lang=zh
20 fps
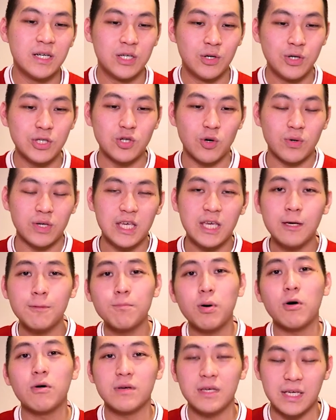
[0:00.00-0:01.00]
呢有一种硬
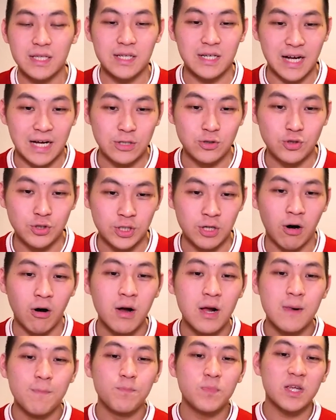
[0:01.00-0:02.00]
碰硬的感觉哦。
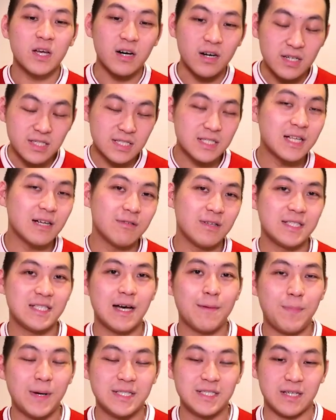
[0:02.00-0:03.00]
可是到了
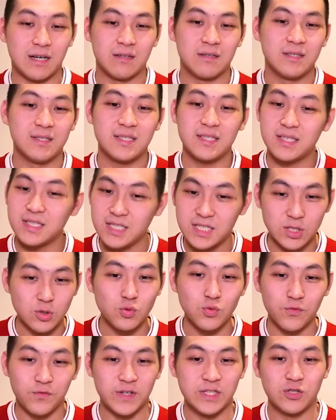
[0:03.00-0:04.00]
下半场呢，四十
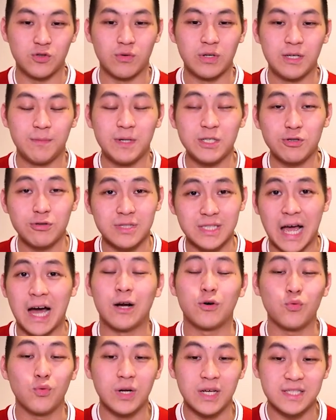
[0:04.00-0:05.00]
五分钟里面就打
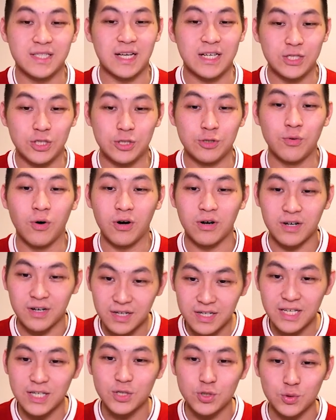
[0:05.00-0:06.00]
入了三球哦，
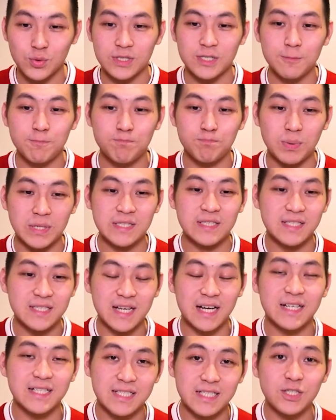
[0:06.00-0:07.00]
可以说是本
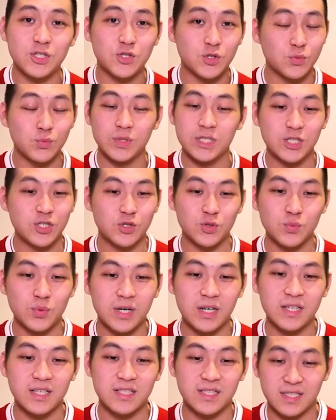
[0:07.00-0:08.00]
赛季数一数
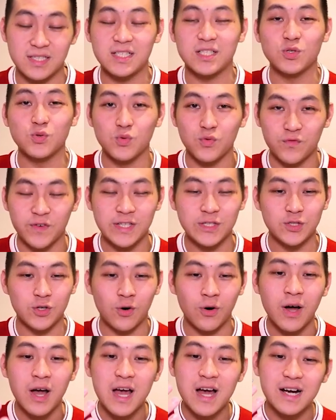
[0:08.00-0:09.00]
二的四十五分
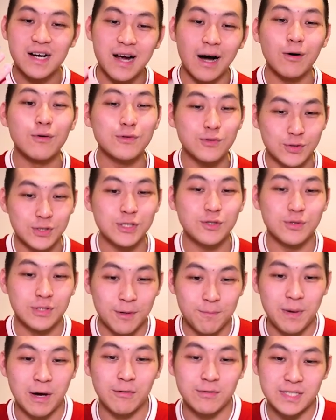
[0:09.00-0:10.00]
钟高水准的
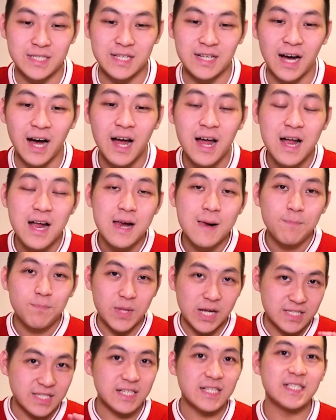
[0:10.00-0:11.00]
表现啊。
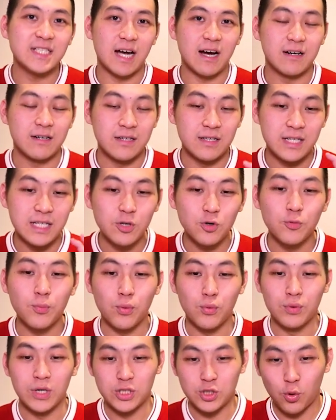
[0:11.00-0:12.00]
那这一场呢，利物
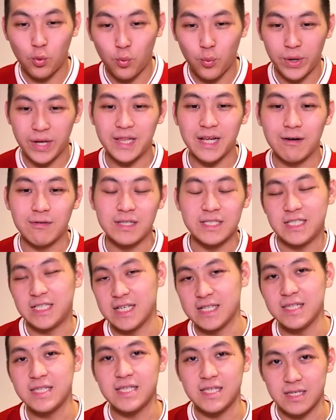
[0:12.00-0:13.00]
浦呢就回到了
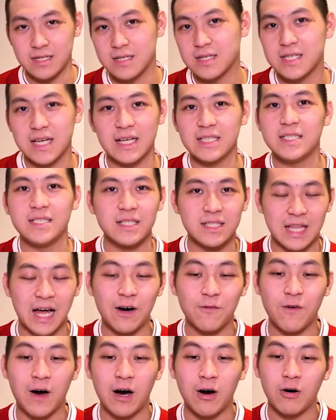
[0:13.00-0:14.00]
前几个赛季的
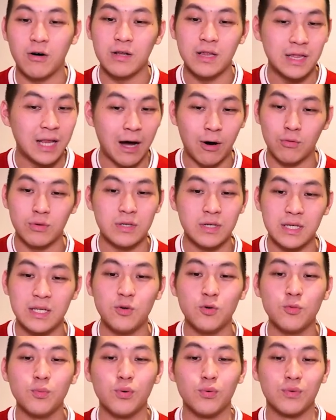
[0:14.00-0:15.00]
打法哦，老的利
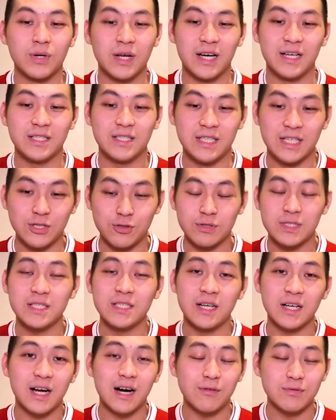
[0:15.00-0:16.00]
物浦，那也就是
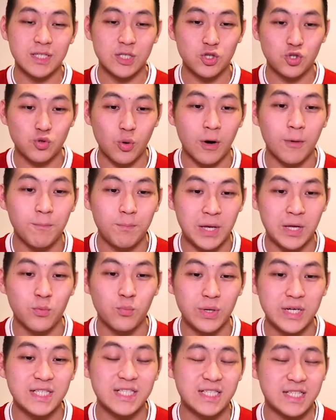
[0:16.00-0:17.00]
呢靠这双边
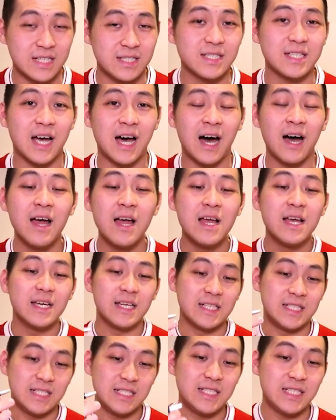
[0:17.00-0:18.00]
位前插
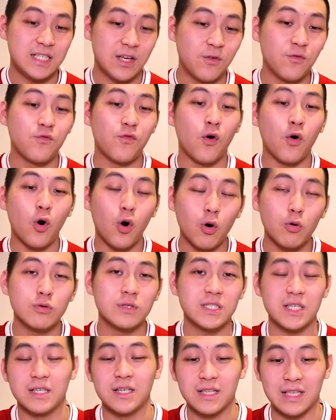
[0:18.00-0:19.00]
以及前锋后
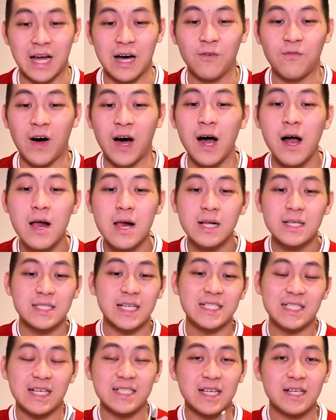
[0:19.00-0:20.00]
撤的打法，
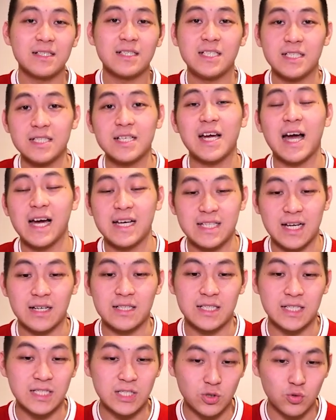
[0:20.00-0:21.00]
再加上其实开场
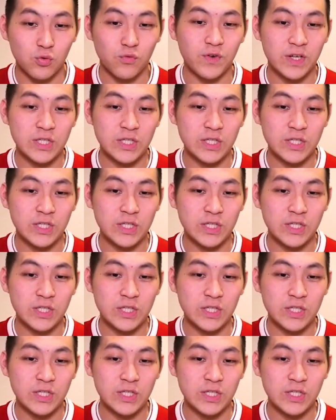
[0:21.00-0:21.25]
前十五